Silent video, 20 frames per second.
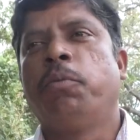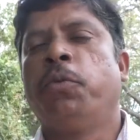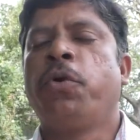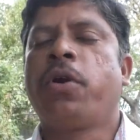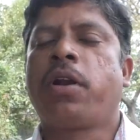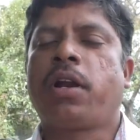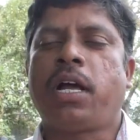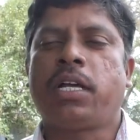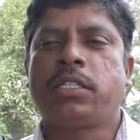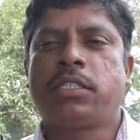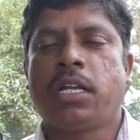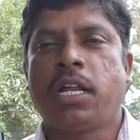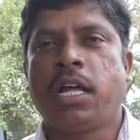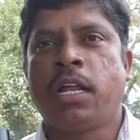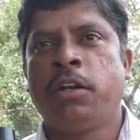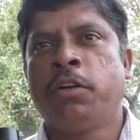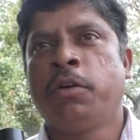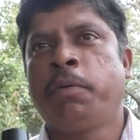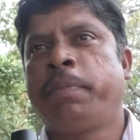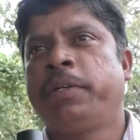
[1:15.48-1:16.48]
మూడు
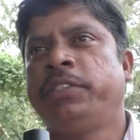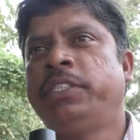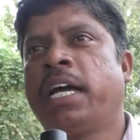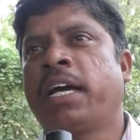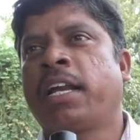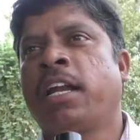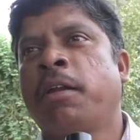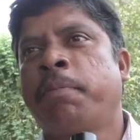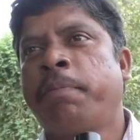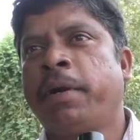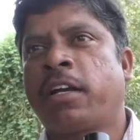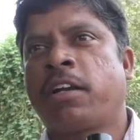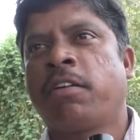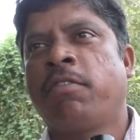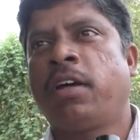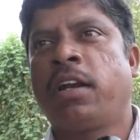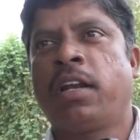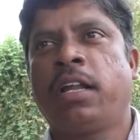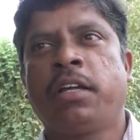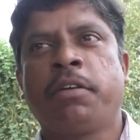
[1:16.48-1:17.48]
రాజధానులు జగనన్న
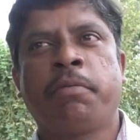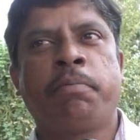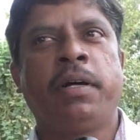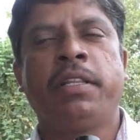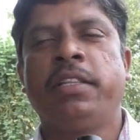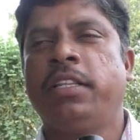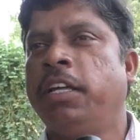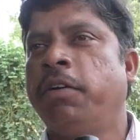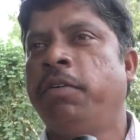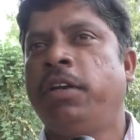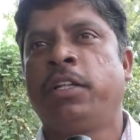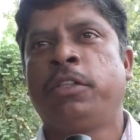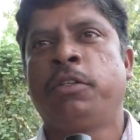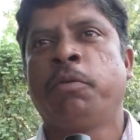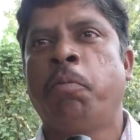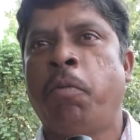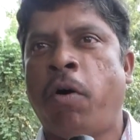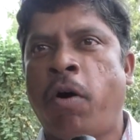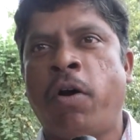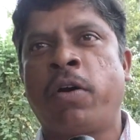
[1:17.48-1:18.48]
పెట్టడం వల్ల ఇబ్బంది ఏం లేదు
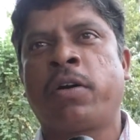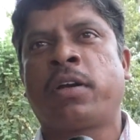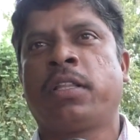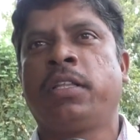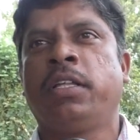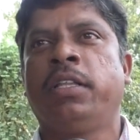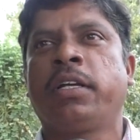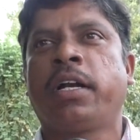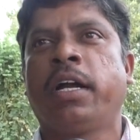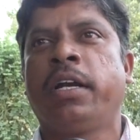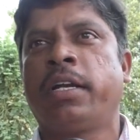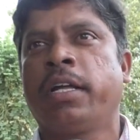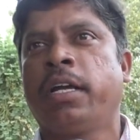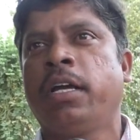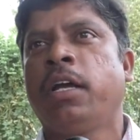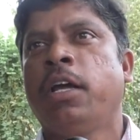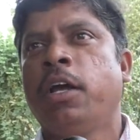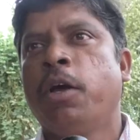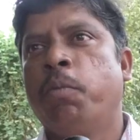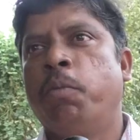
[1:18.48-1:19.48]
బాగుంటుంది ఎందుకంటే
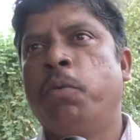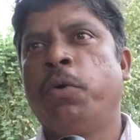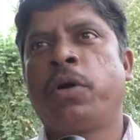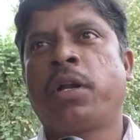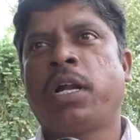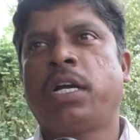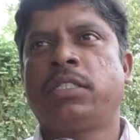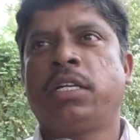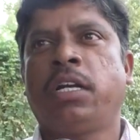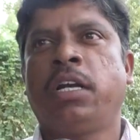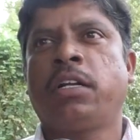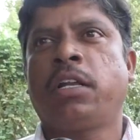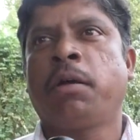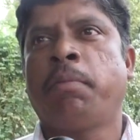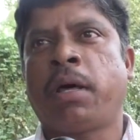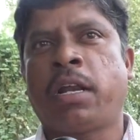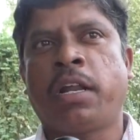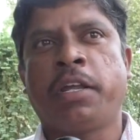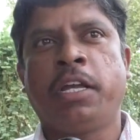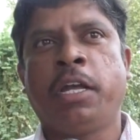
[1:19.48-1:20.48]
మూడు రాజధానులు అంటే
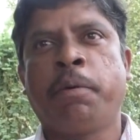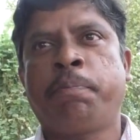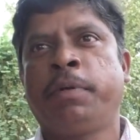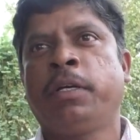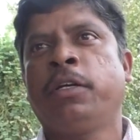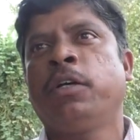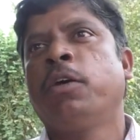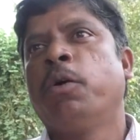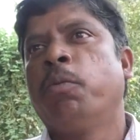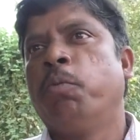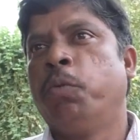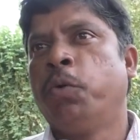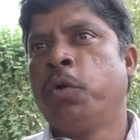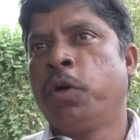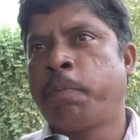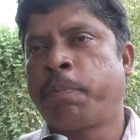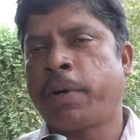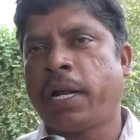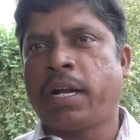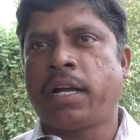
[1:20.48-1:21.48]
మన ఏపీ
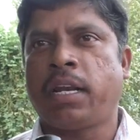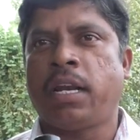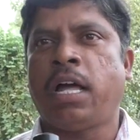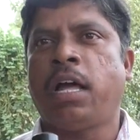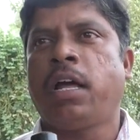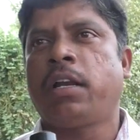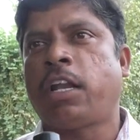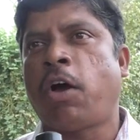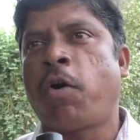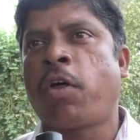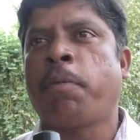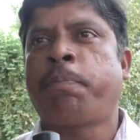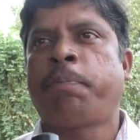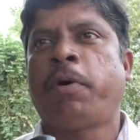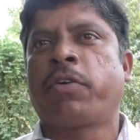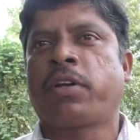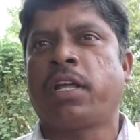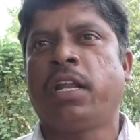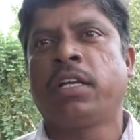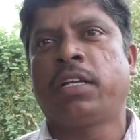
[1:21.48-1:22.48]
మూడు ప్రక్కల డెవలప్
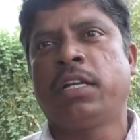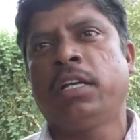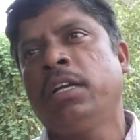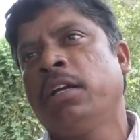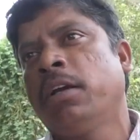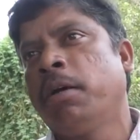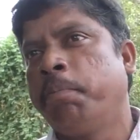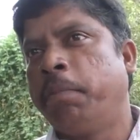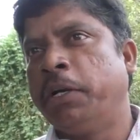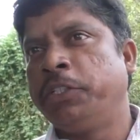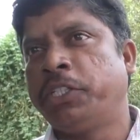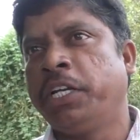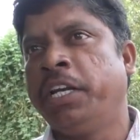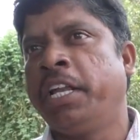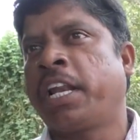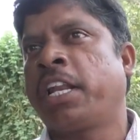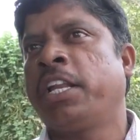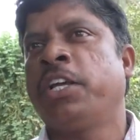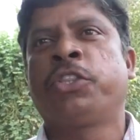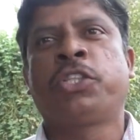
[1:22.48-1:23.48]
అవడానికి మంచి
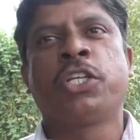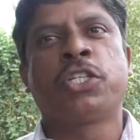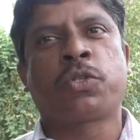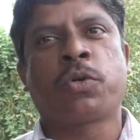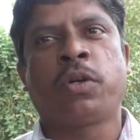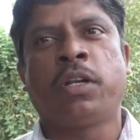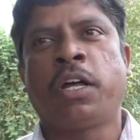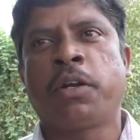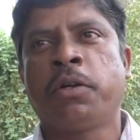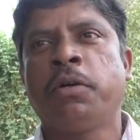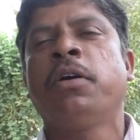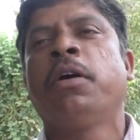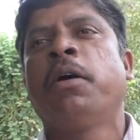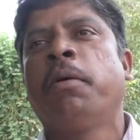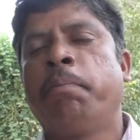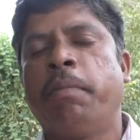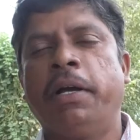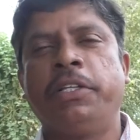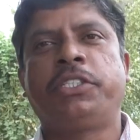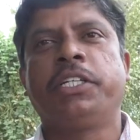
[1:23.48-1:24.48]
నిర్ణయం తీసుకున్నారు
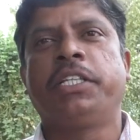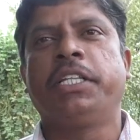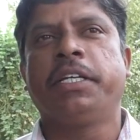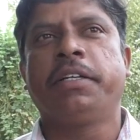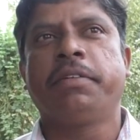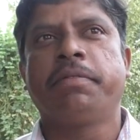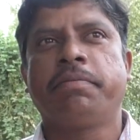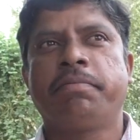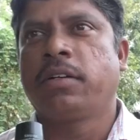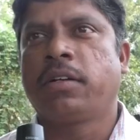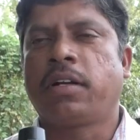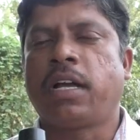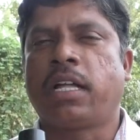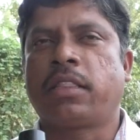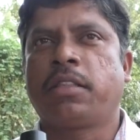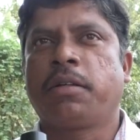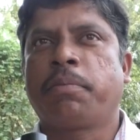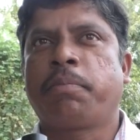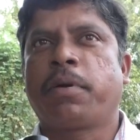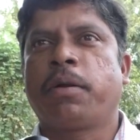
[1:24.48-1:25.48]
మంచిది
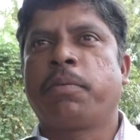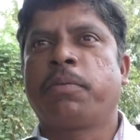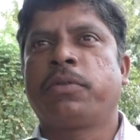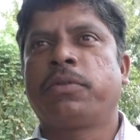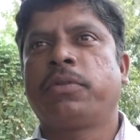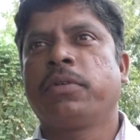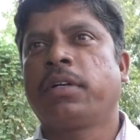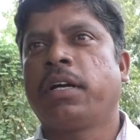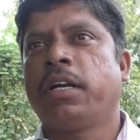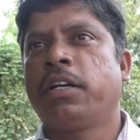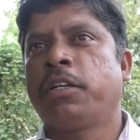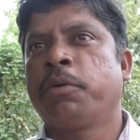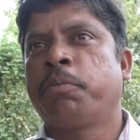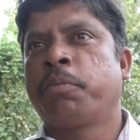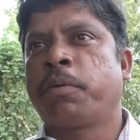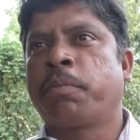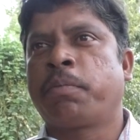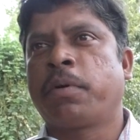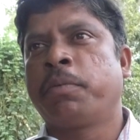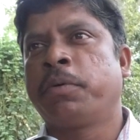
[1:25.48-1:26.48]
గత ప్రభుత్వం కంటే
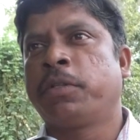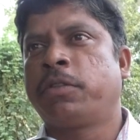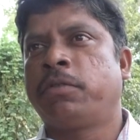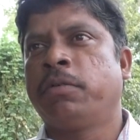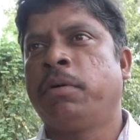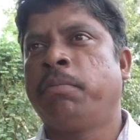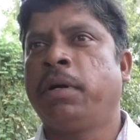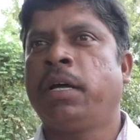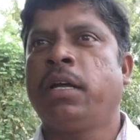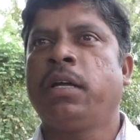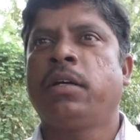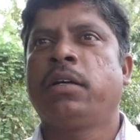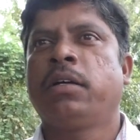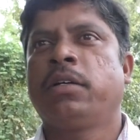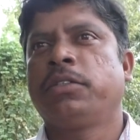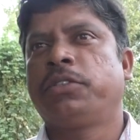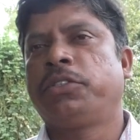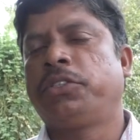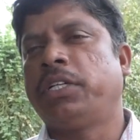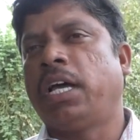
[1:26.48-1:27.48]
ఇప్పుడు ప్రభుత్వం
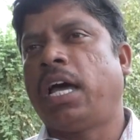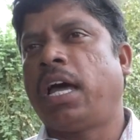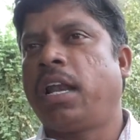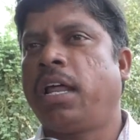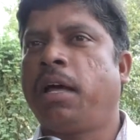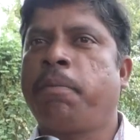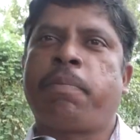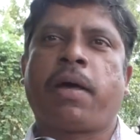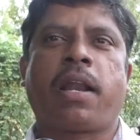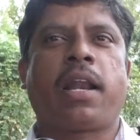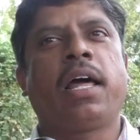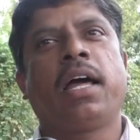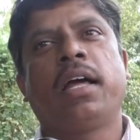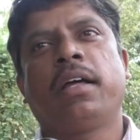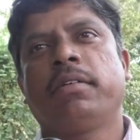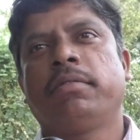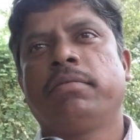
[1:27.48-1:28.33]
చాలా పర్ల